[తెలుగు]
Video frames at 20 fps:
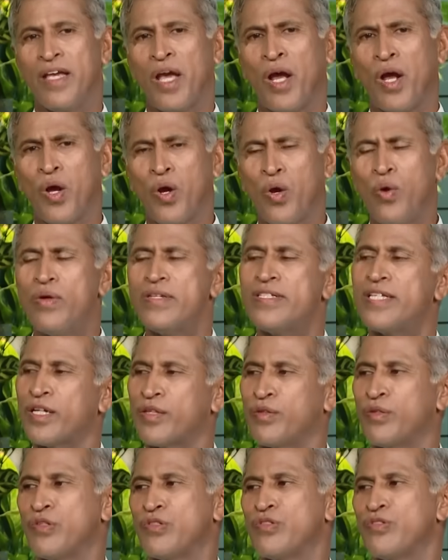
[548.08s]
ఎక్కువ
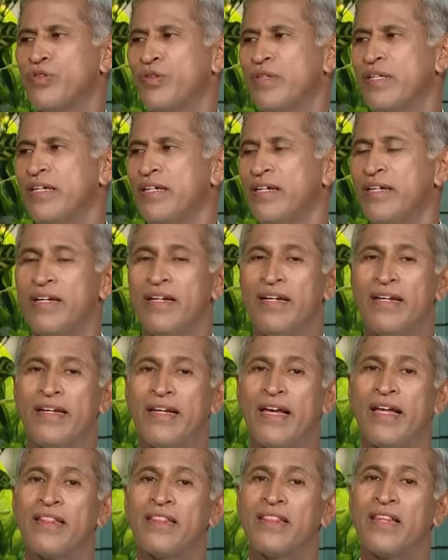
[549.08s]
శక్తి వస్తుంది
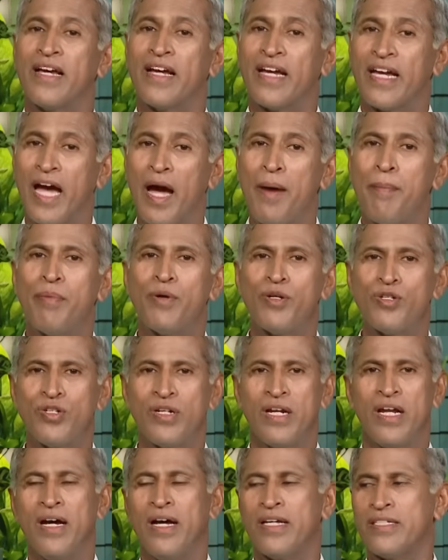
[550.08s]
ఎంత గ్యాప్
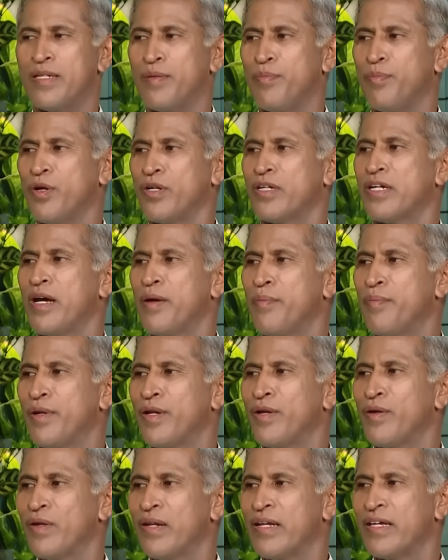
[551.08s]
వచ్చినా అసలు పొట్టా
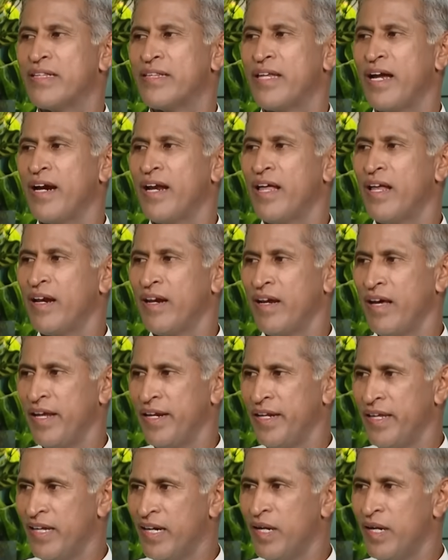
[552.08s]
ప్రేగులకి తేడాలు రానే